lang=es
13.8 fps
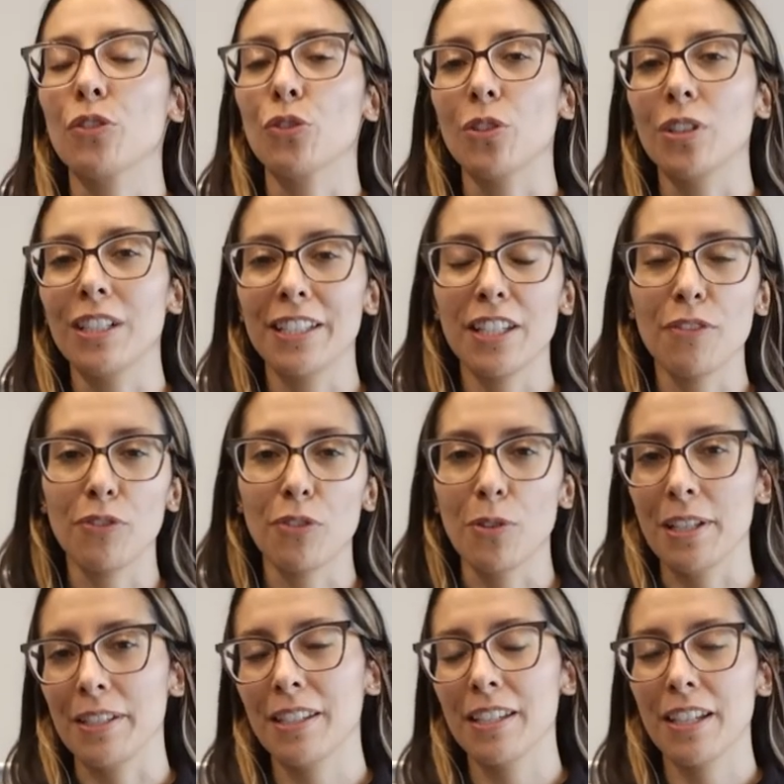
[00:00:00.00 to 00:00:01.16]
en todo el área de
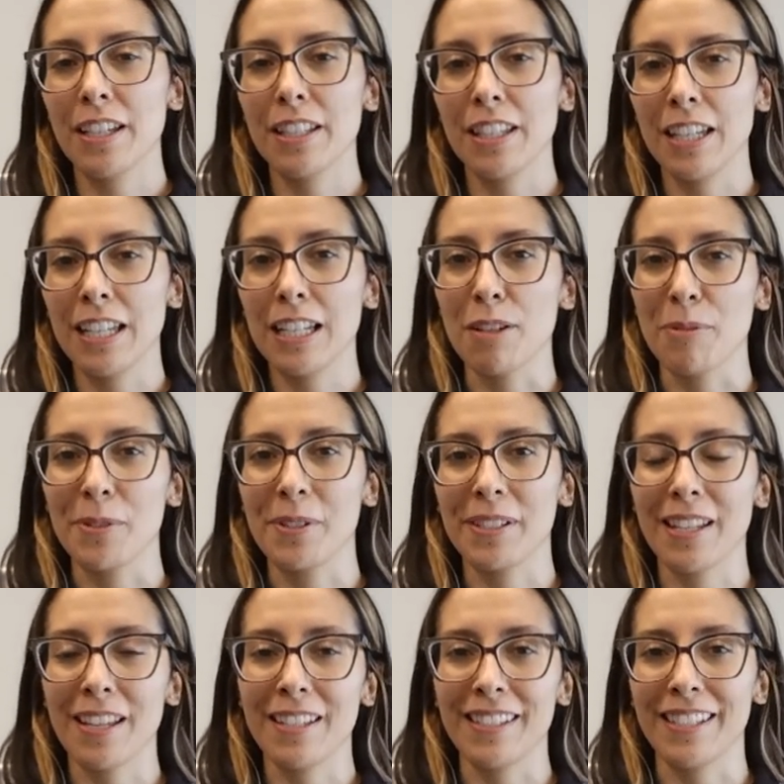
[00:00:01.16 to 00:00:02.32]
influencia de la
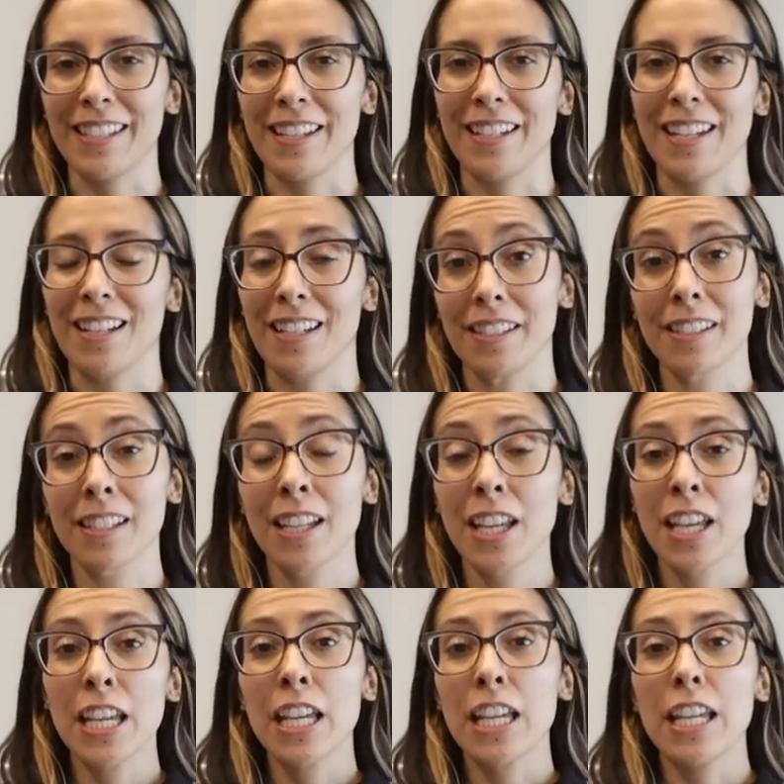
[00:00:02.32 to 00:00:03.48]
bolsa de cereales
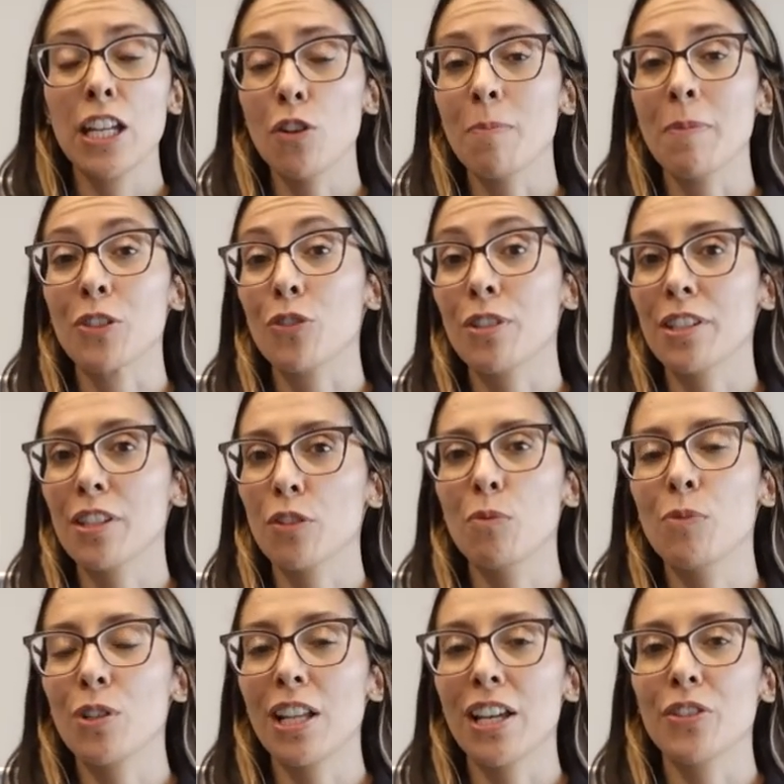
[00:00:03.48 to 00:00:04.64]
y los mayores
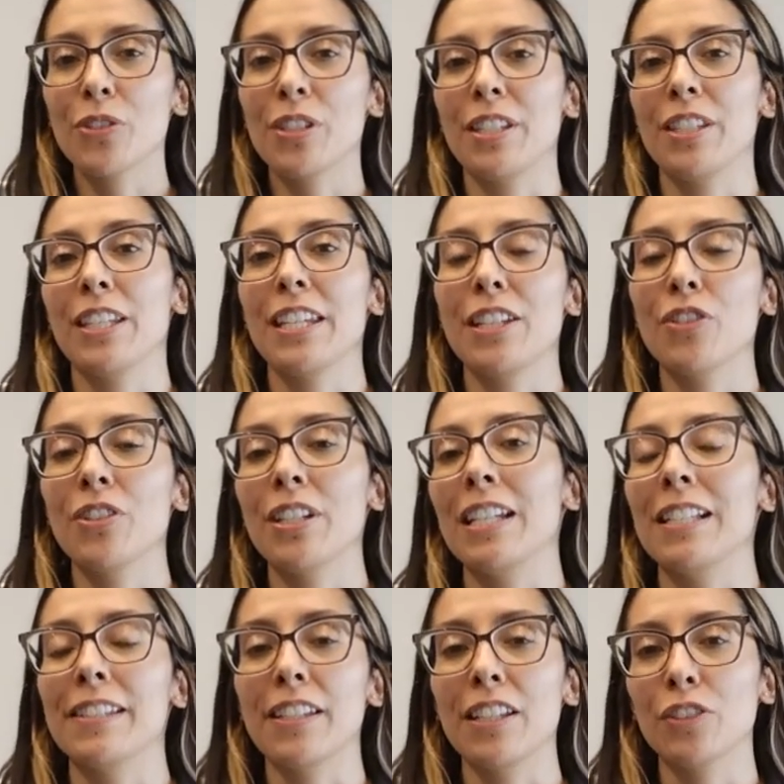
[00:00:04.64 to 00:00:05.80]
acumulados se dieron en
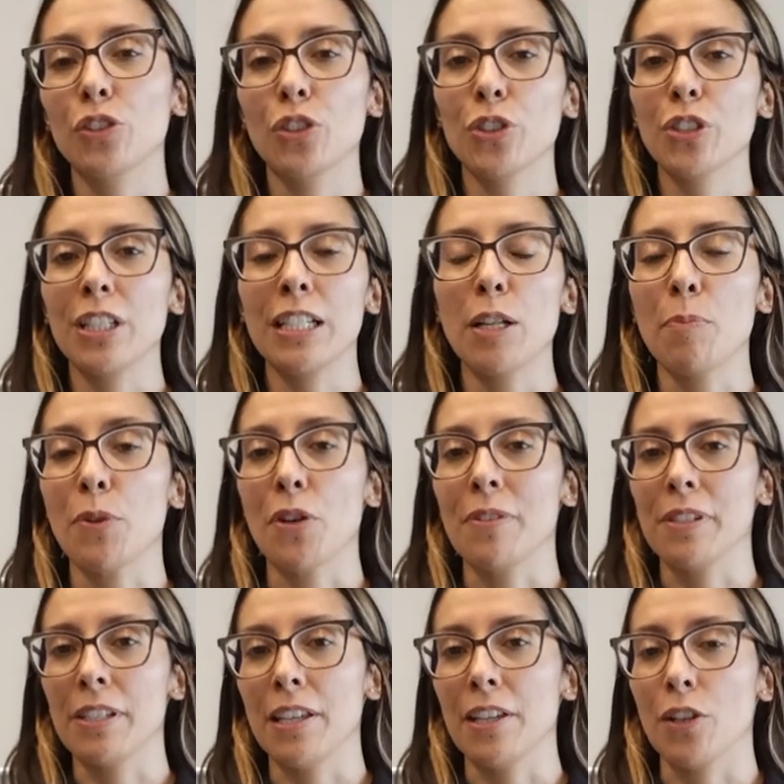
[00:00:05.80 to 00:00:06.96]
el centro de la
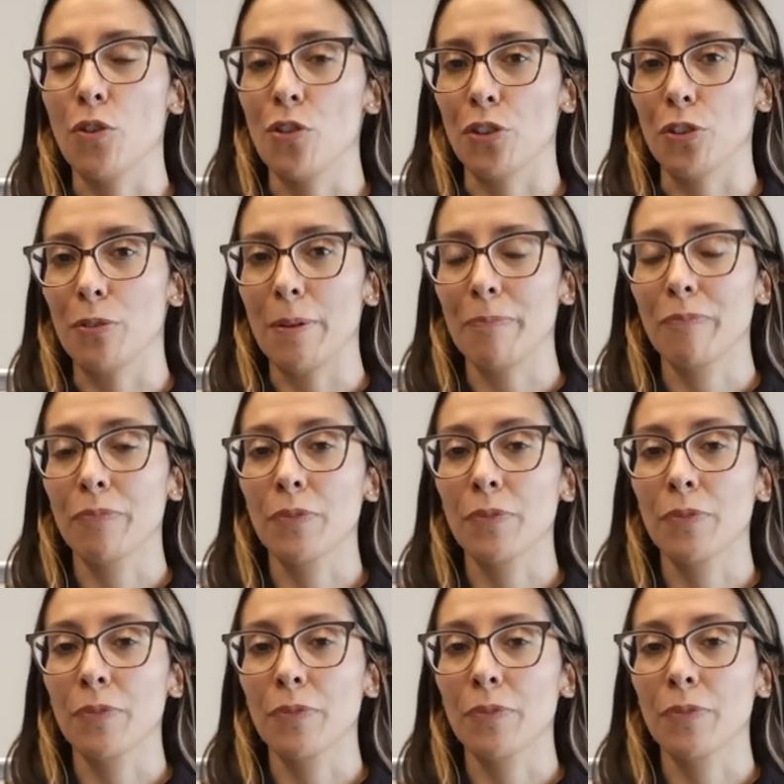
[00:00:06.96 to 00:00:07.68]
provincia de Córdoba.